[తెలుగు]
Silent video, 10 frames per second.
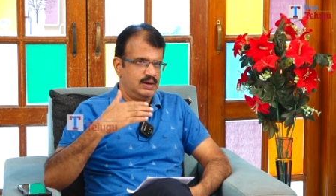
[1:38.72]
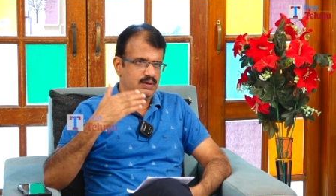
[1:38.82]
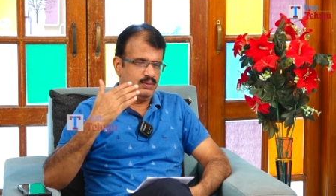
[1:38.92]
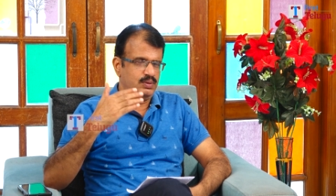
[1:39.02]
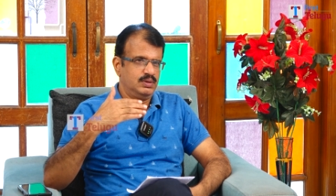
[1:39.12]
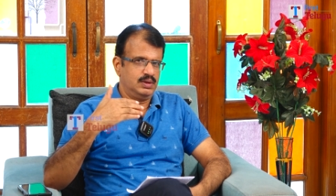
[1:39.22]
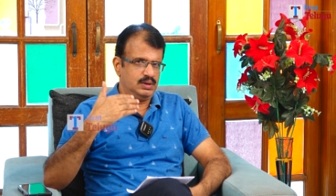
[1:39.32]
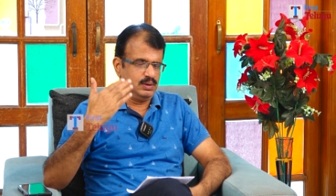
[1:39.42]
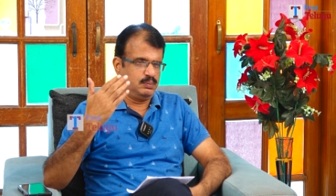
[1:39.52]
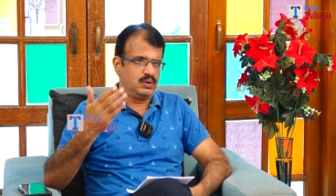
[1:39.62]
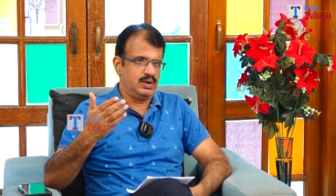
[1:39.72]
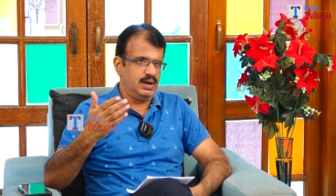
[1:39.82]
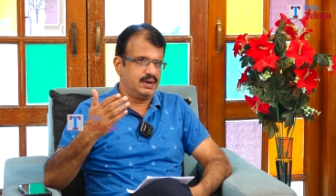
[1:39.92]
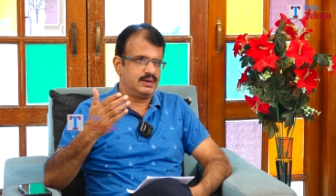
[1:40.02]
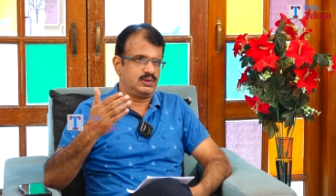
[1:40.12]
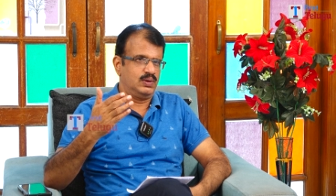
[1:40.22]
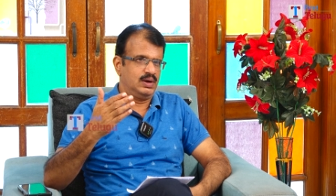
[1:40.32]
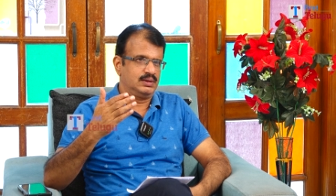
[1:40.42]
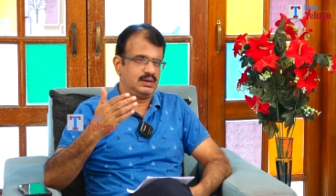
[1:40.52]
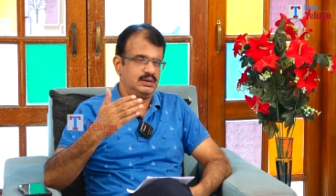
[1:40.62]
నువ్వు ఏదో ఇప్పుడు కాంగ్రెస్
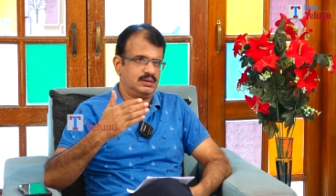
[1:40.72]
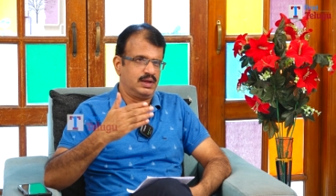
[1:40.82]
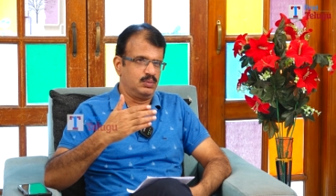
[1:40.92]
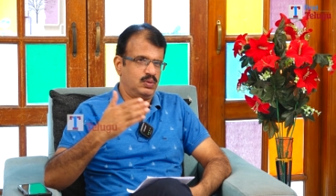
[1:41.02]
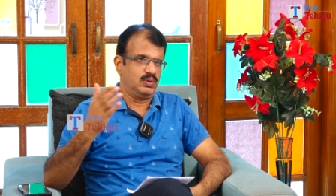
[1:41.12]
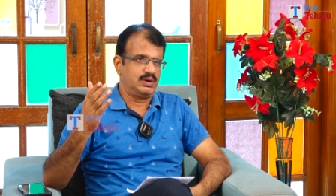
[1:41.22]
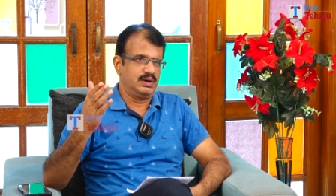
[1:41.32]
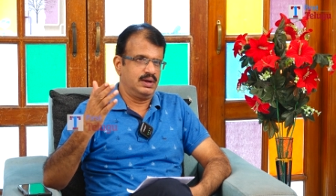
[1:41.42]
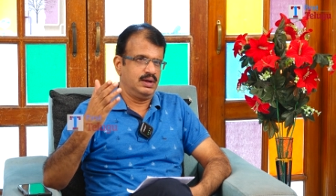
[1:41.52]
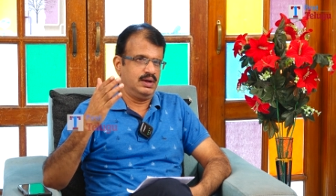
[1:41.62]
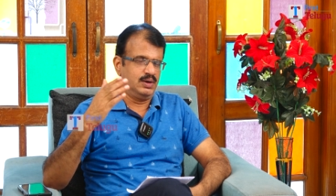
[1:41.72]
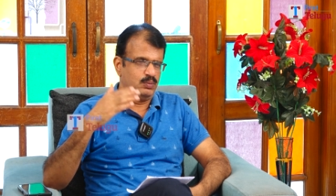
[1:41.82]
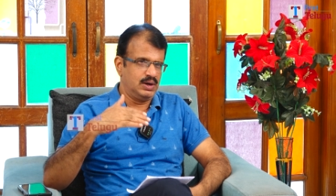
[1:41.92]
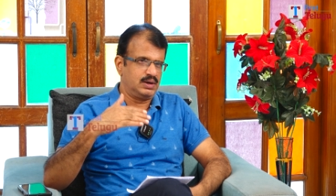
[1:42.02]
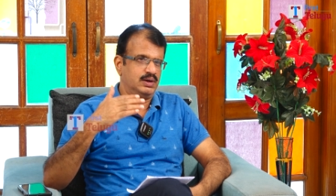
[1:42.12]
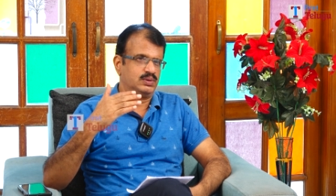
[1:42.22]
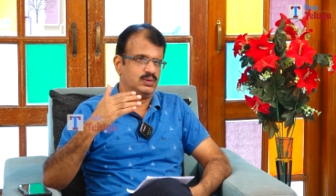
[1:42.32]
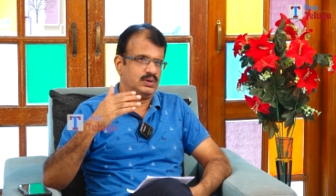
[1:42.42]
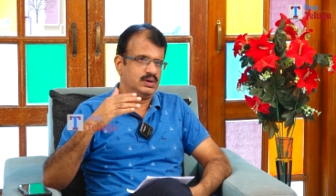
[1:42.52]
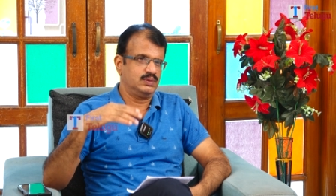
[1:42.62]
వాళ్ళనంతా తరిమి కొట్టండి అని
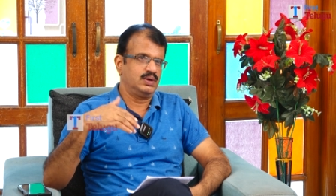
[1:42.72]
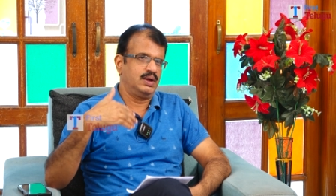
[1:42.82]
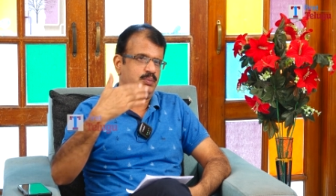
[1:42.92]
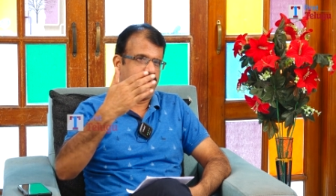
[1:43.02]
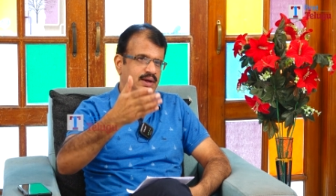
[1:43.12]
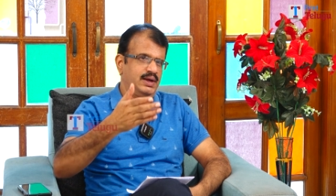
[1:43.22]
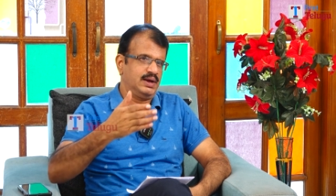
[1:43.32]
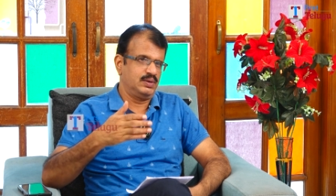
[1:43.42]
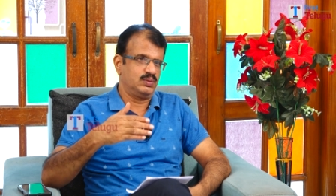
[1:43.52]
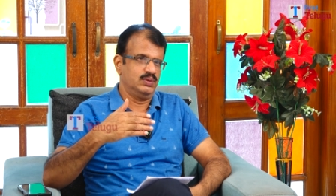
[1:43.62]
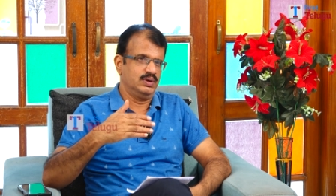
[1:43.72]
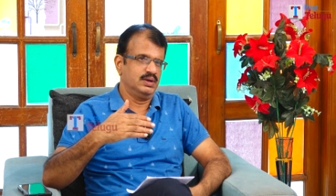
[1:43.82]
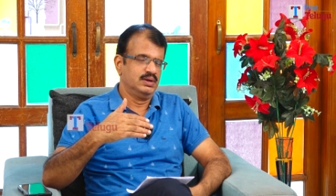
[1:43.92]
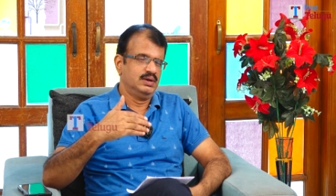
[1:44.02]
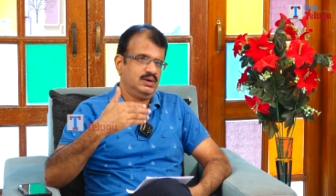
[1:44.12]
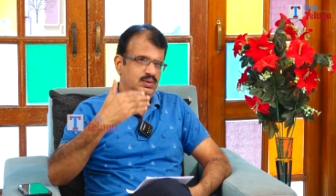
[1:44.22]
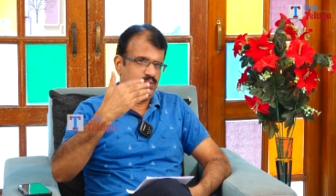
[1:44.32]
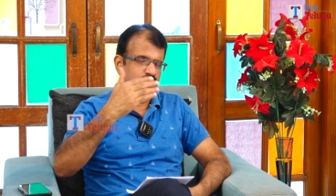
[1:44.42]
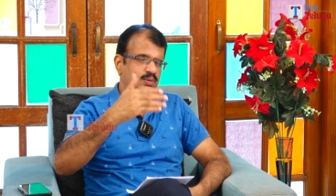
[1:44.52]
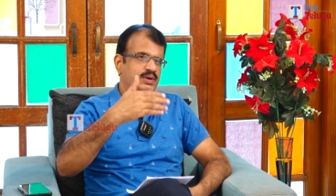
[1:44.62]
మాట్లాడుతున్నట్టు నేను పెట్టేయాలనుకోండి
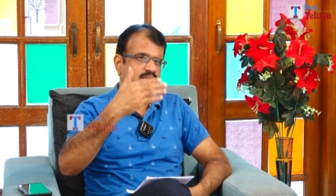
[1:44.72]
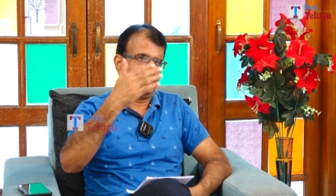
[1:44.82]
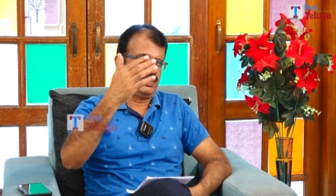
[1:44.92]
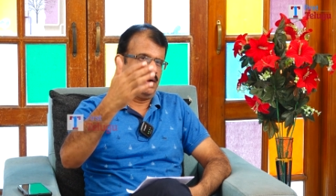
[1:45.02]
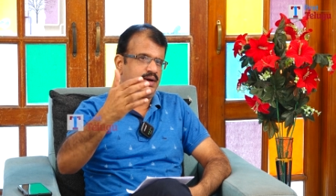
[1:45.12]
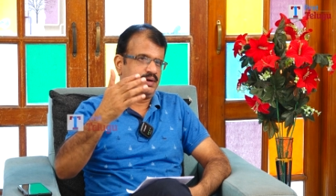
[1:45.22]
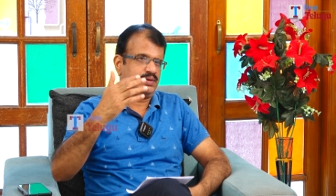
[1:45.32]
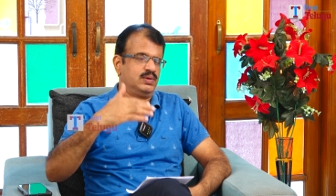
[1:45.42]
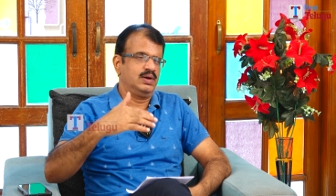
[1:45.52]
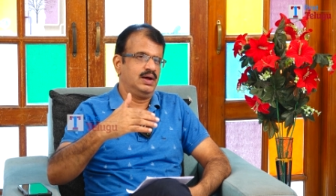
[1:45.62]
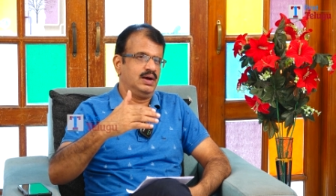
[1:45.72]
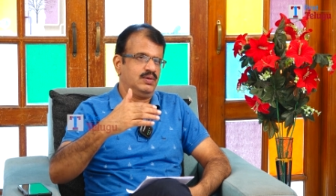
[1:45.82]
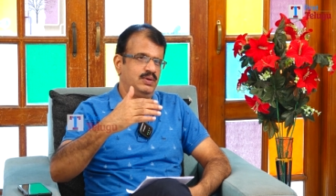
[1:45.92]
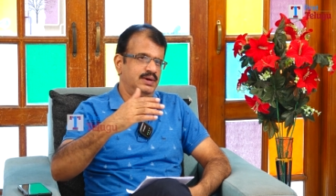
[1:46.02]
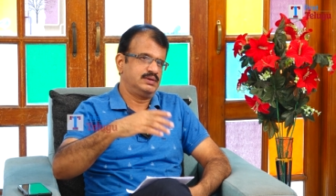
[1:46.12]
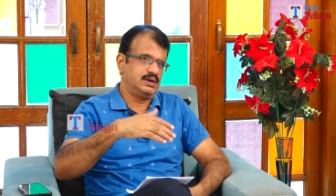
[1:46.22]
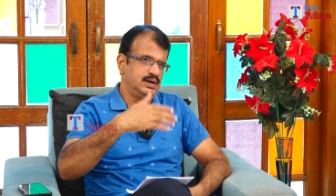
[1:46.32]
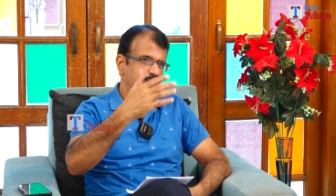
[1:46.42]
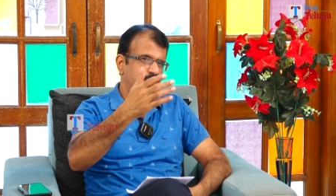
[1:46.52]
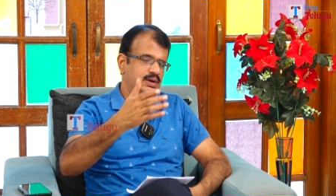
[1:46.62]
నువ్వు రివర్స్లో కాంగ్రెస్ వాళ్ళని
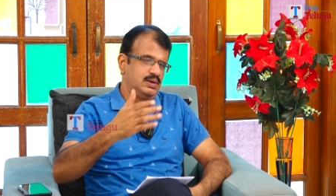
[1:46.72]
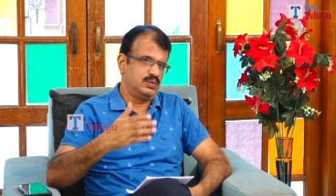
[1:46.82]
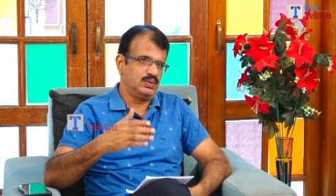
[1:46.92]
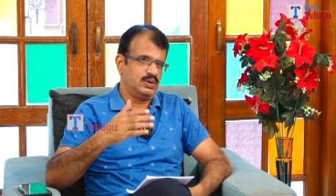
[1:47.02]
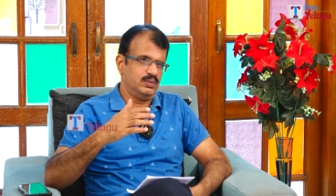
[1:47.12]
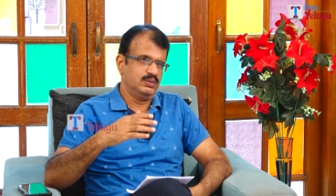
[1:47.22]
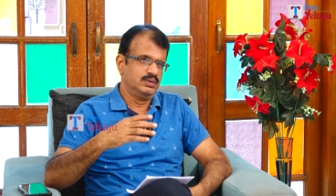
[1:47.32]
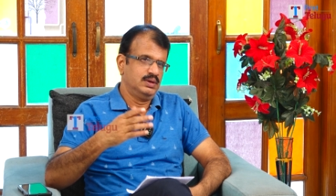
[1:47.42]
ఆహ్వానించండి మాట్లాడుంటావు